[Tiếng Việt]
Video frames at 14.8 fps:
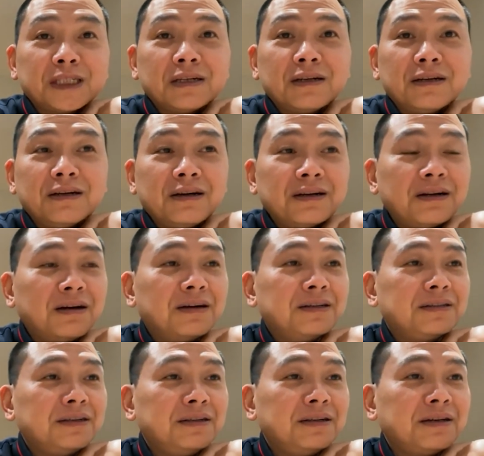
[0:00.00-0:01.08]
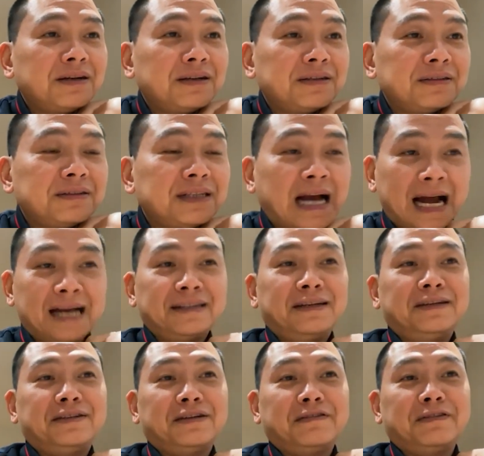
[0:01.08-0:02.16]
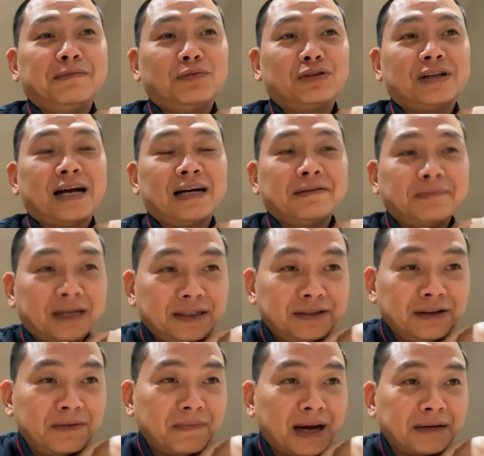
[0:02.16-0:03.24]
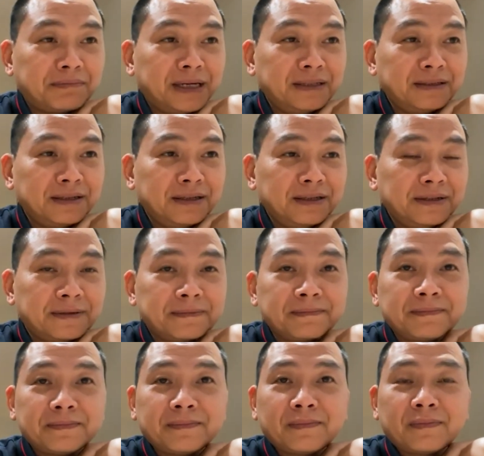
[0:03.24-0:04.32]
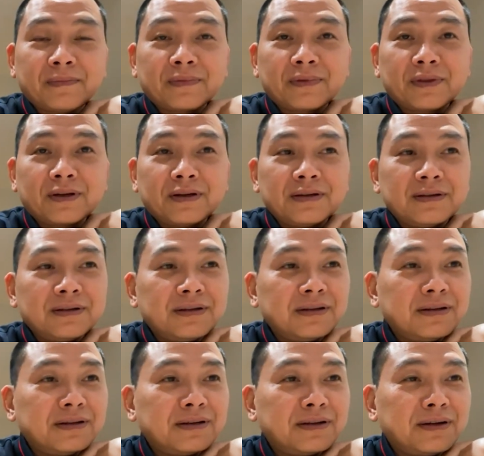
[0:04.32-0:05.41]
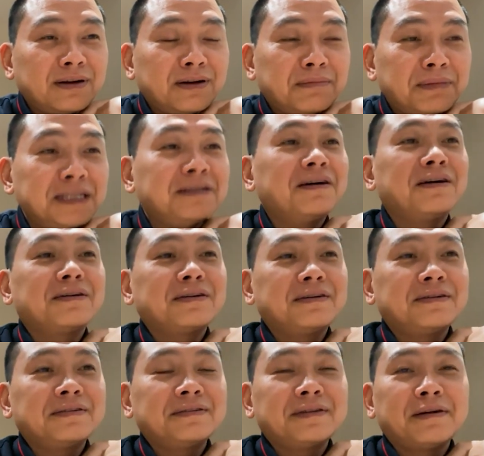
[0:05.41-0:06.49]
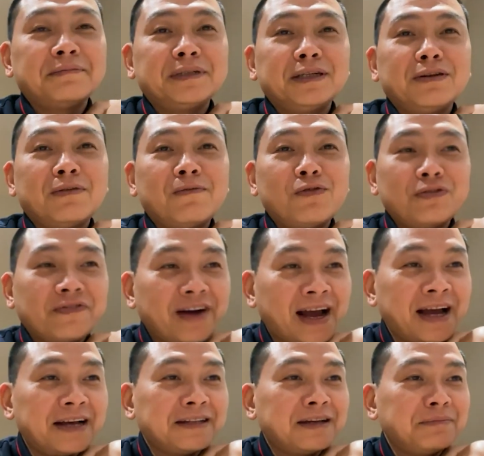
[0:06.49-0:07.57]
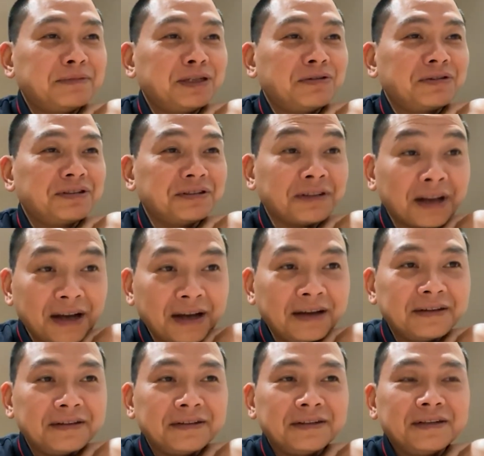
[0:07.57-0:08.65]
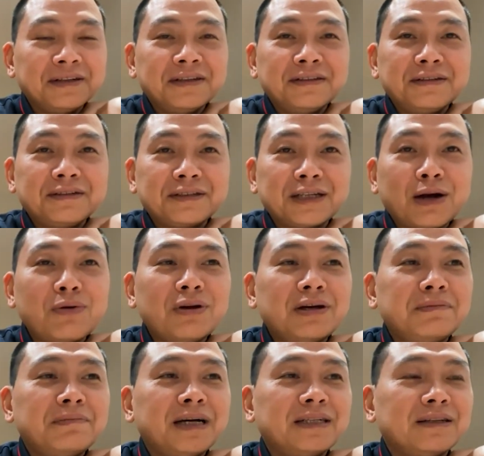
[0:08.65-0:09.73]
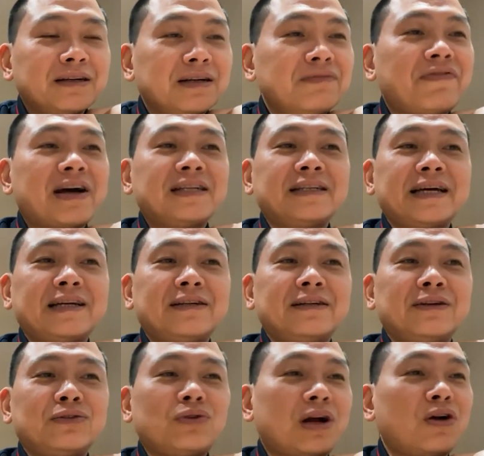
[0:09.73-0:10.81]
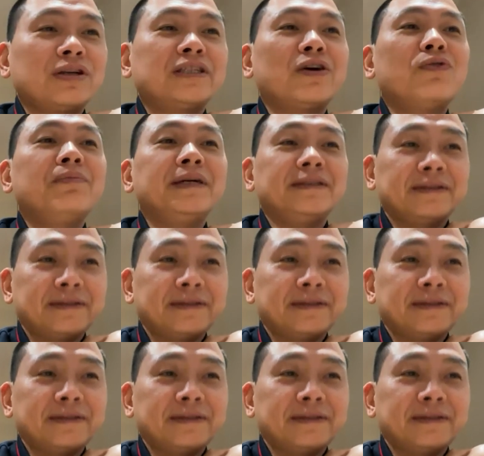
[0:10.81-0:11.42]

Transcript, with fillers: ở đời thì chả ai thích chơi với một thằng mà trước mặt mình thì nó bình thường, thậm chí nó vui vẻ, thậm chí nó tử tế, nhưng sau lưng mình nó cứ phán xét, nó toàn nói xấu mình.